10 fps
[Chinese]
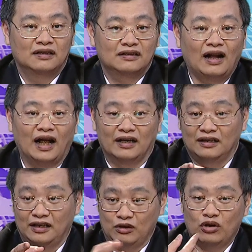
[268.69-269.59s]
当然
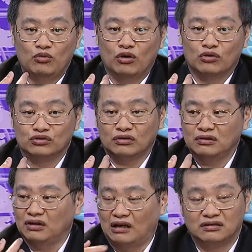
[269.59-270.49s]
你会问我说，
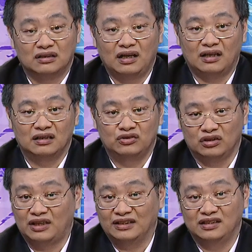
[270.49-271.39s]
老师，那你觉
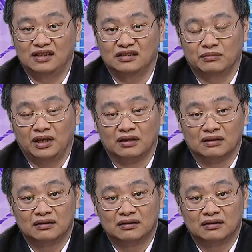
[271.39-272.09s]
得台积电怎么样？